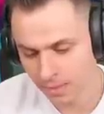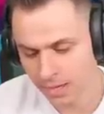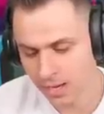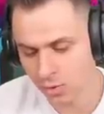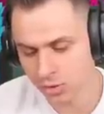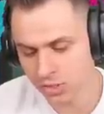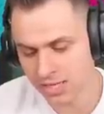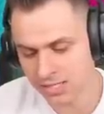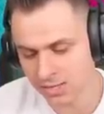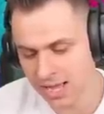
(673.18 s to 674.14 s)
No ale ulti
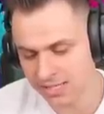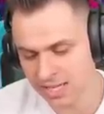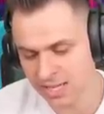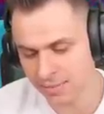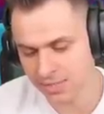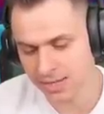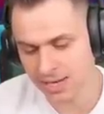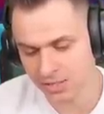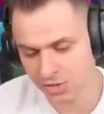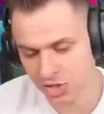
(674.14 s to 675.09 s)
jest kozacki, nie ma co
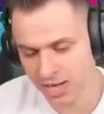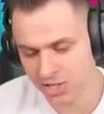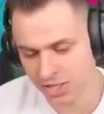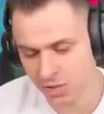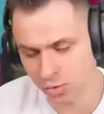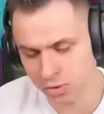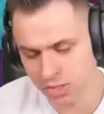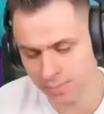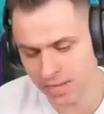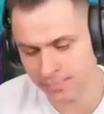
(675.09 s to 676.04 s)
gadać. Ciekawe, czy takie
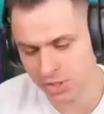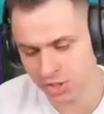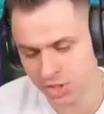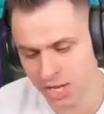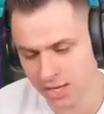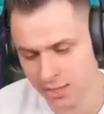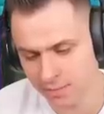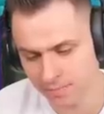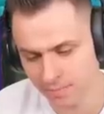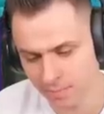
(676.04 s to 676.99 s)
ulti bije przez ściany.
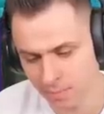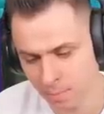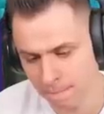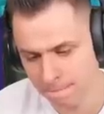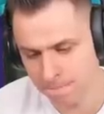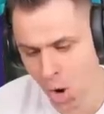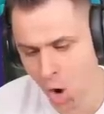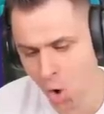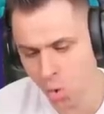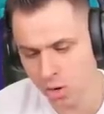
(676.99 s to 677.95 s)

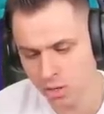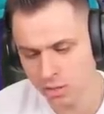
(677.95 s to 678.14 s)
Uu!